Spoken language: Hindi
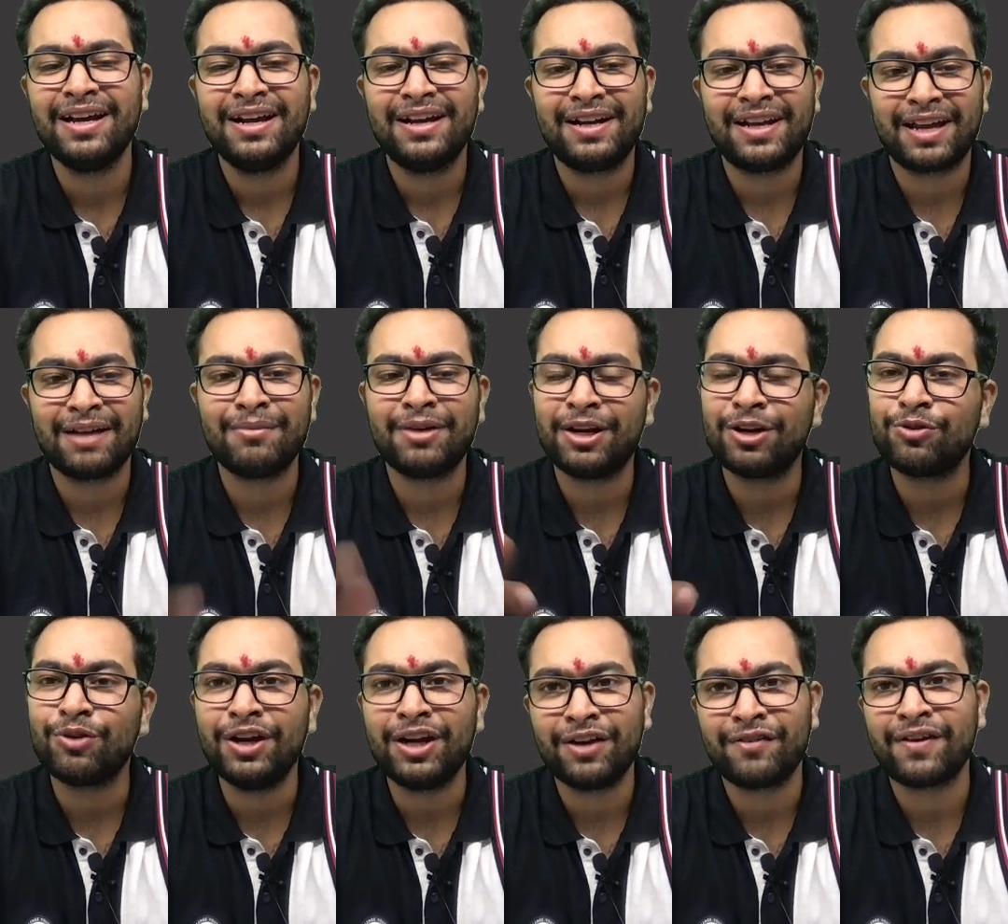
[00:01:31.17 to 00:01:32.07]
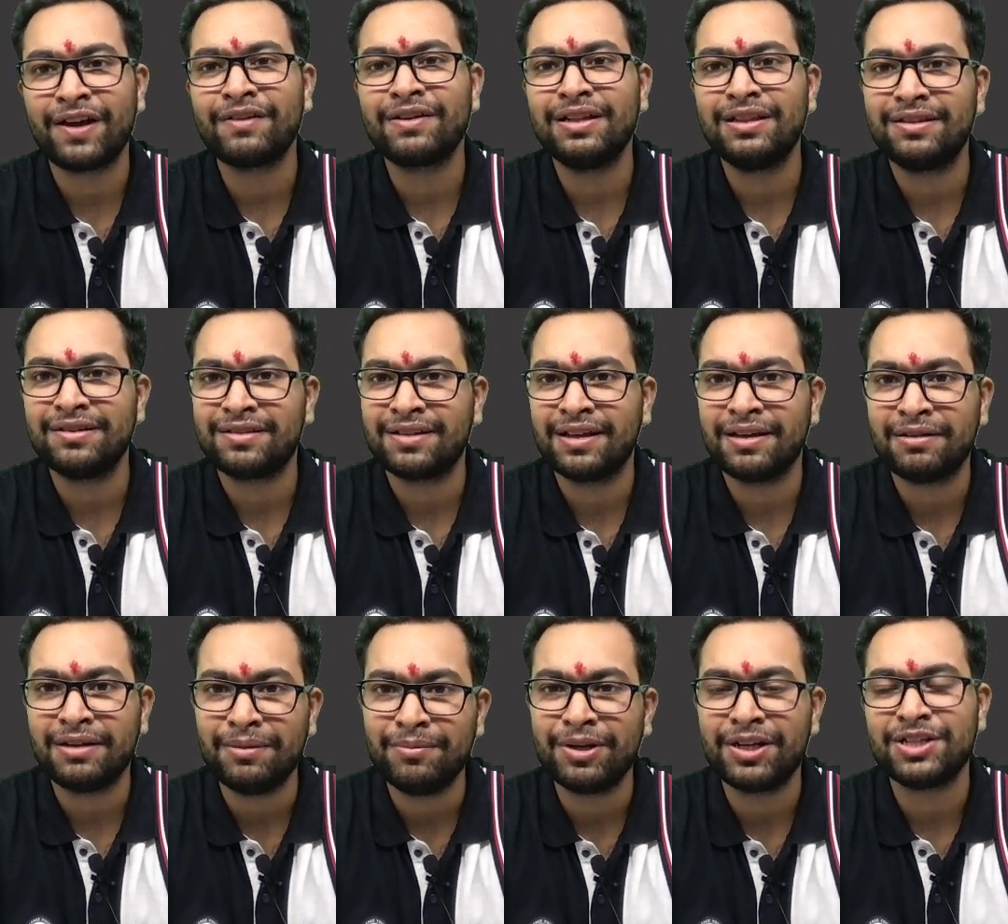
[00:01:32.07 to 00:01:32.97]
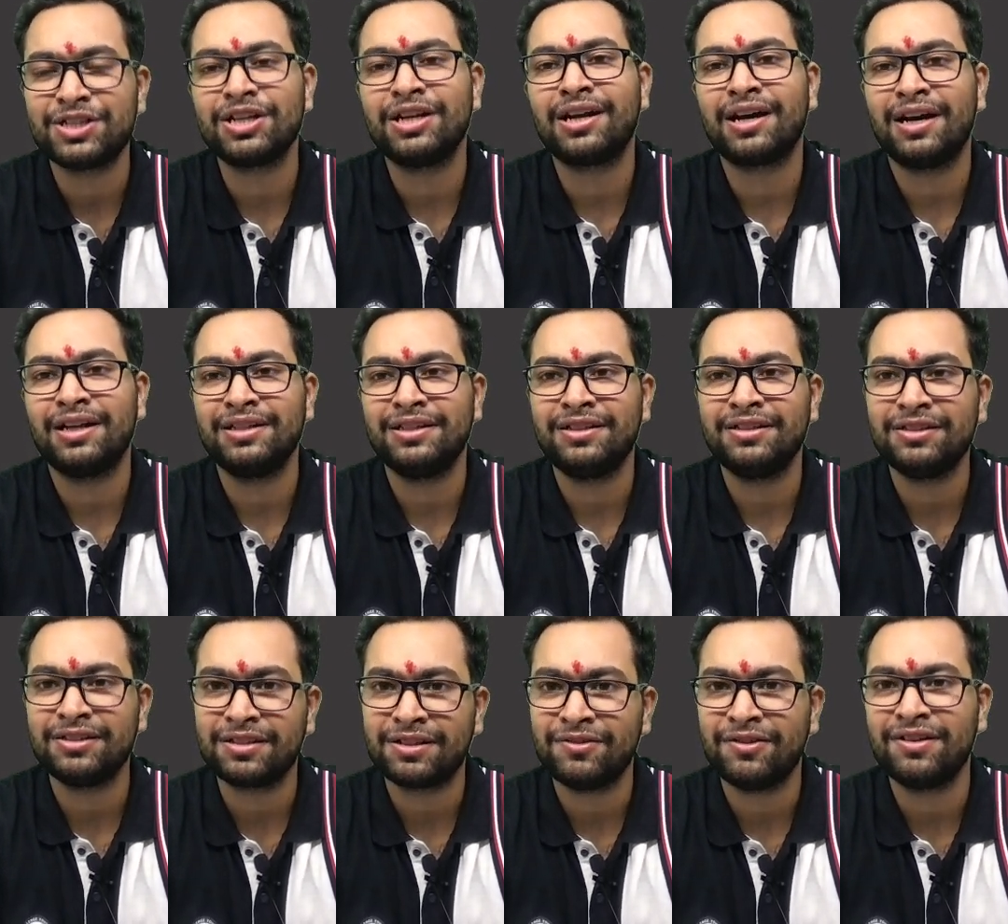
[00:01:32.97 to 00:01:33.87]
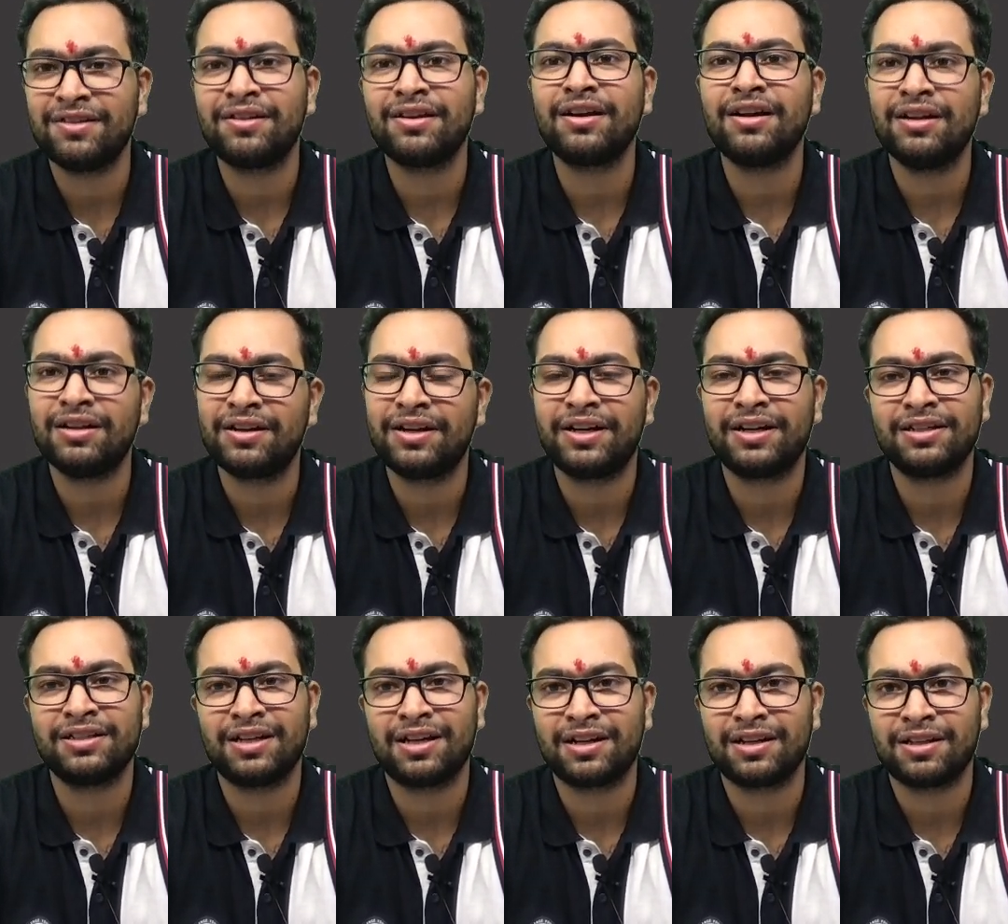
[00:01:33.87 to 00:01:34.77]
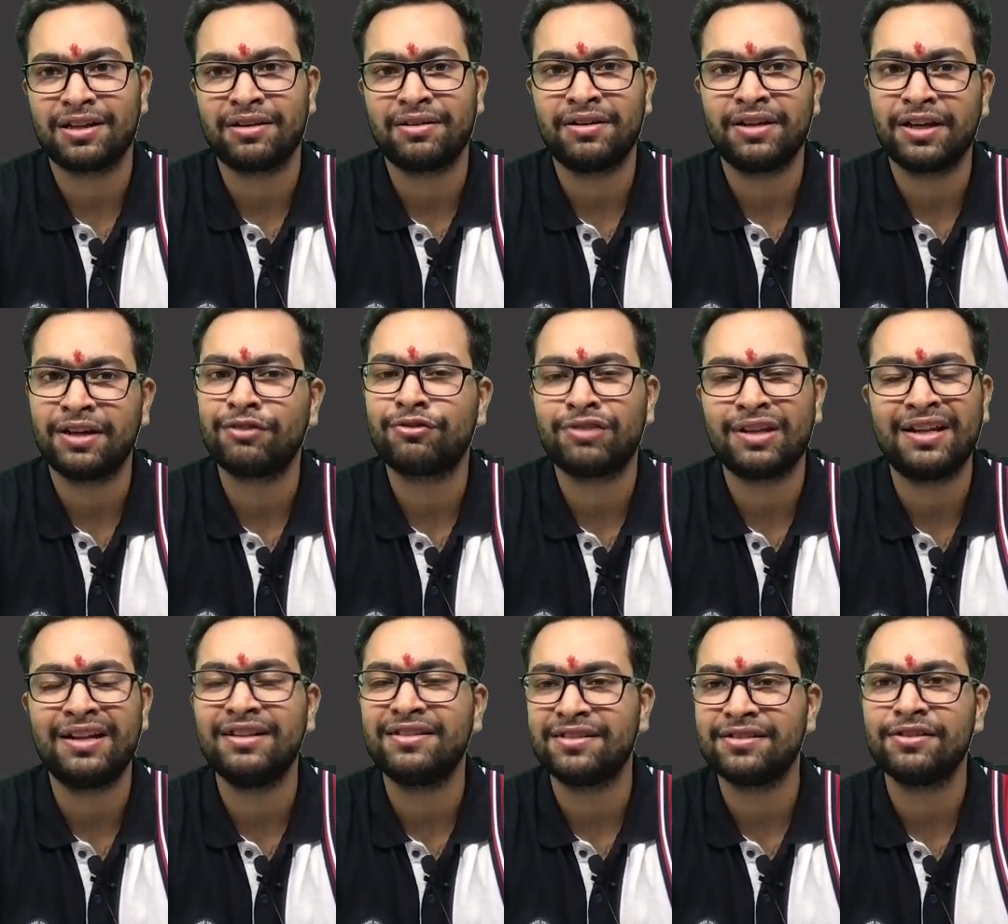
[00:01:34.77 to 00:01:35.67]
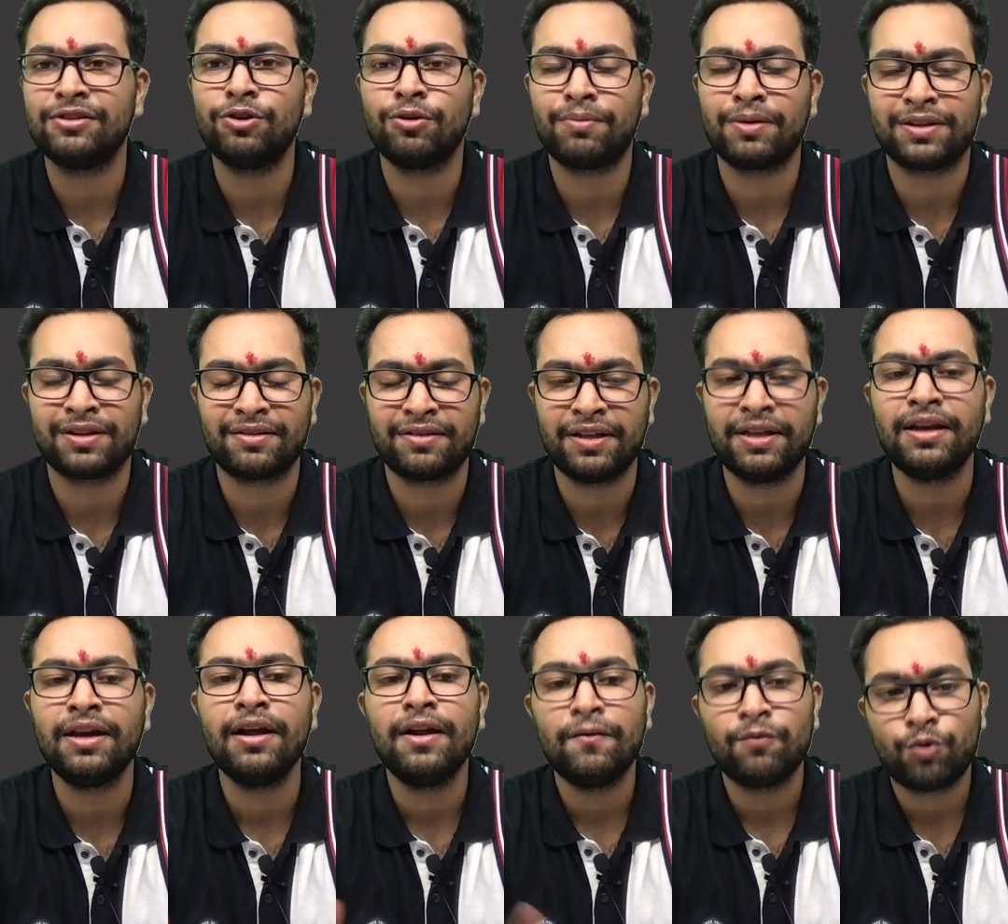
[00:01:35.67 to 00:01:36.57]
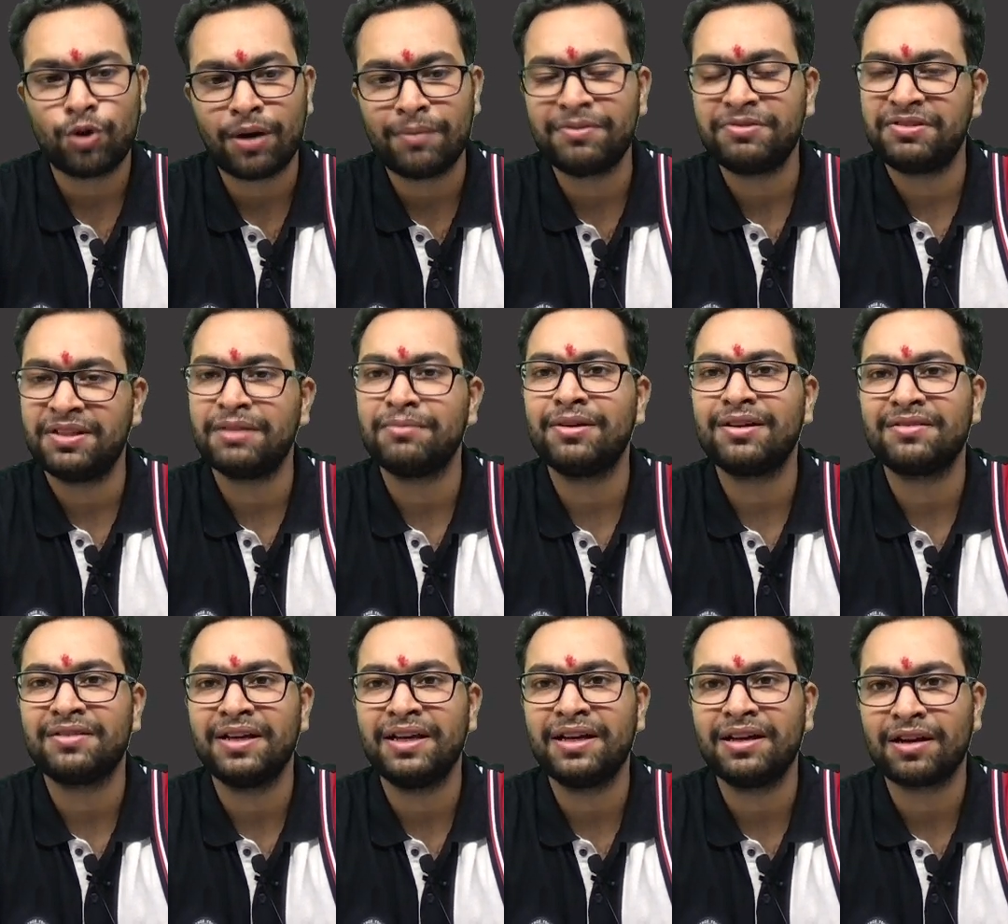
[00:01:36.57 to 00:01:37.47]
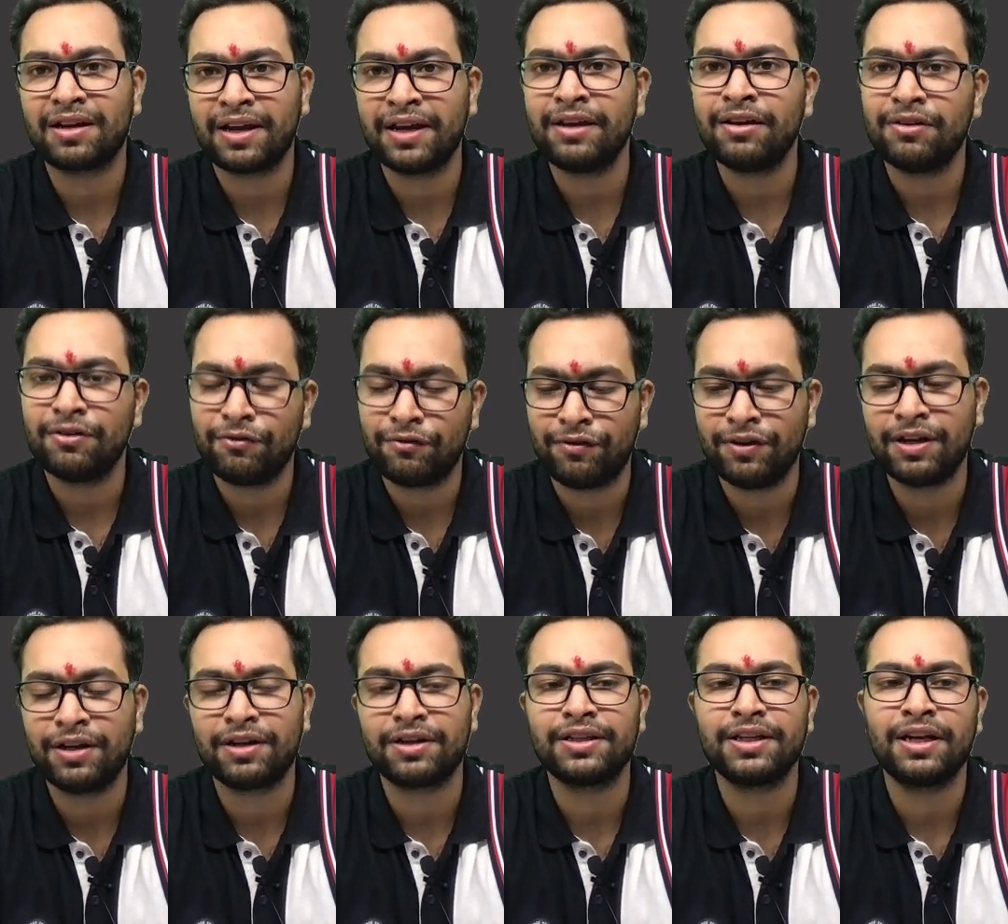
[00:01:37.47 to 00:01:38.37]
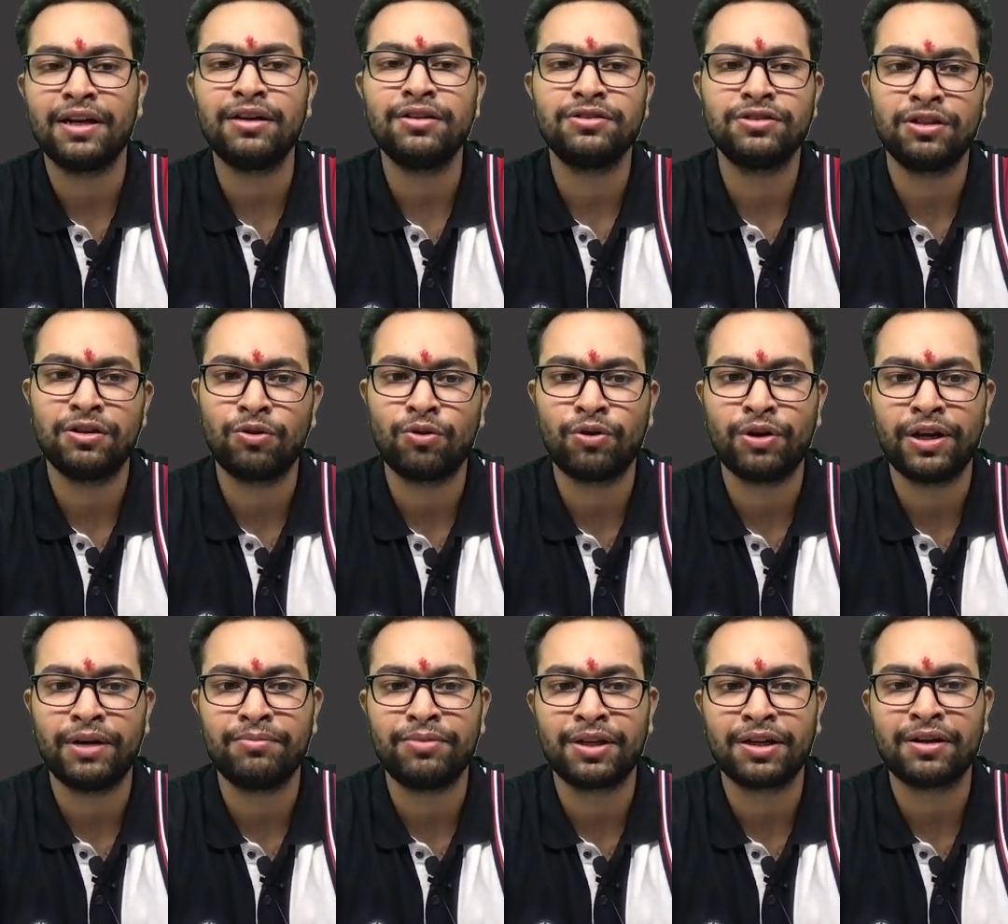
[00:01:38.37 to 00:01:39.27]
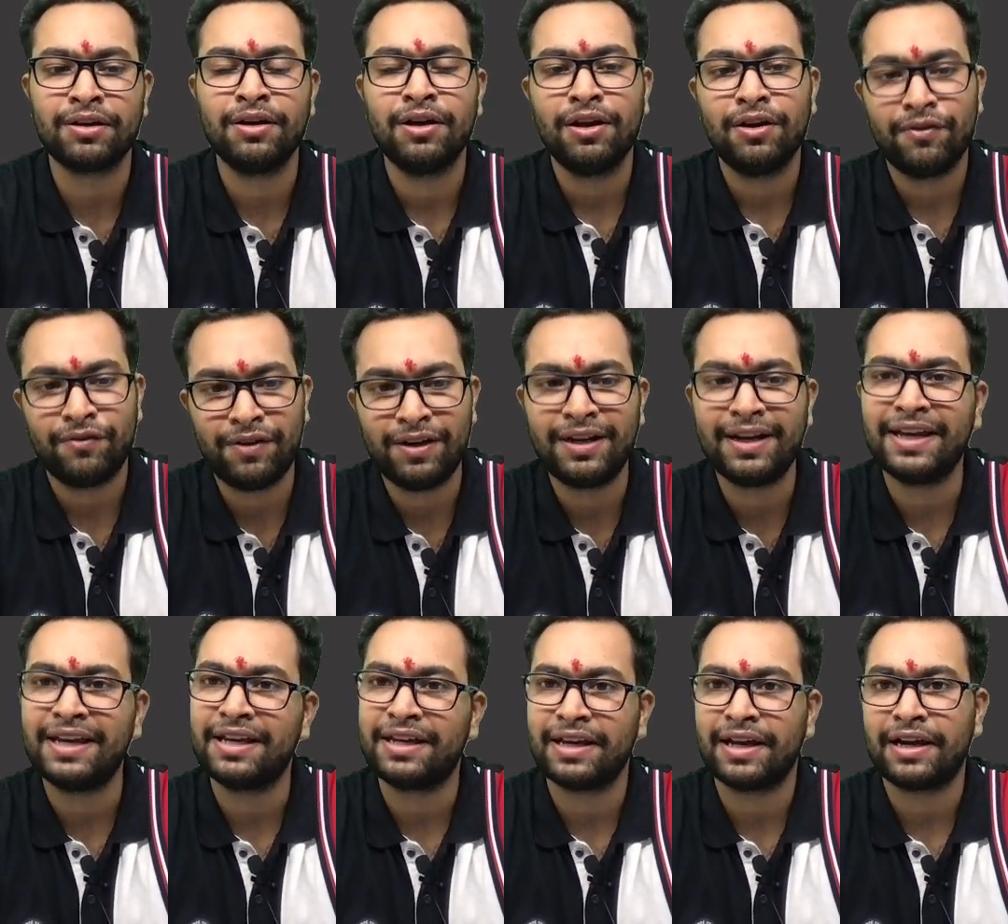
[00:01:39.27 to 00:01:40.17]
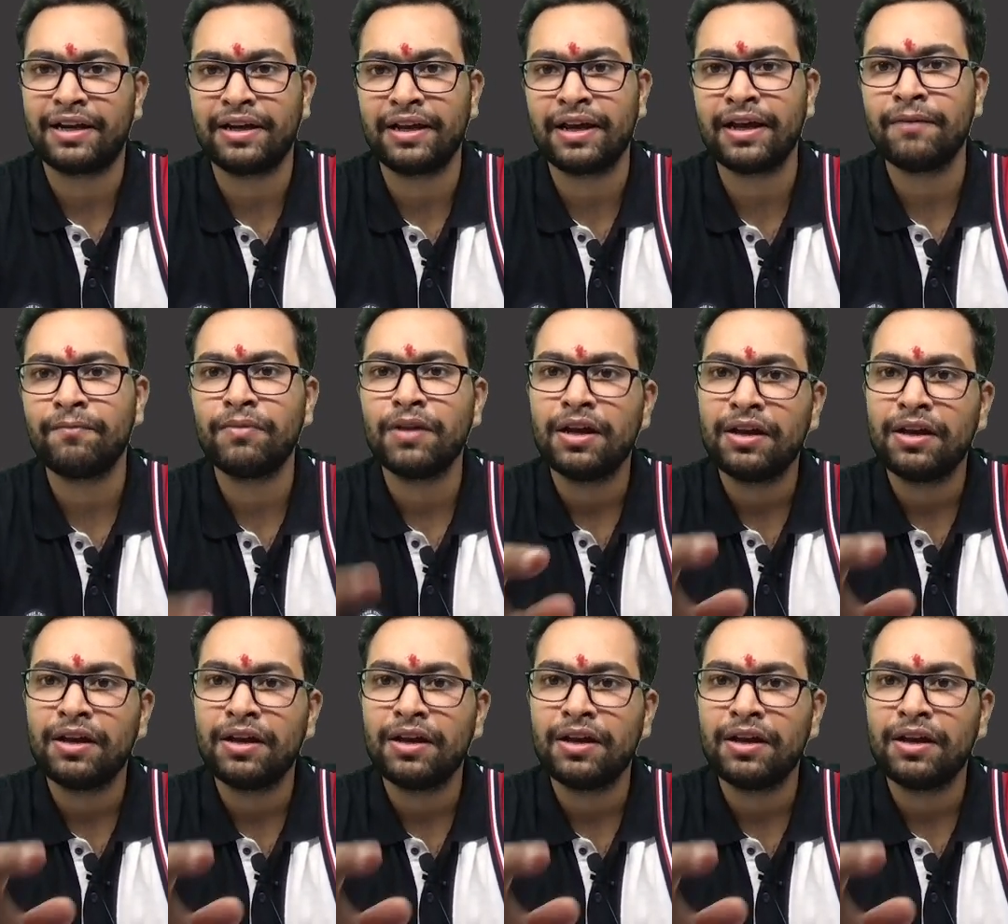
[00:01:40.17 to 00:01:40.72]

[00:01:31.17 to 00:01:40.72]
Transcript: ठीक है मैंने 25 गलती से लिमिटेशन लगा दी थी जिसकी वजह से गलत डेटा जा रहा था ठीक है उससे एनालिसिस नहीं हो पाता सही तो आप इसे एक बार सही करके फिल कर देना जिन लोगों ने अब तक फिल नहीं किया है ठीक है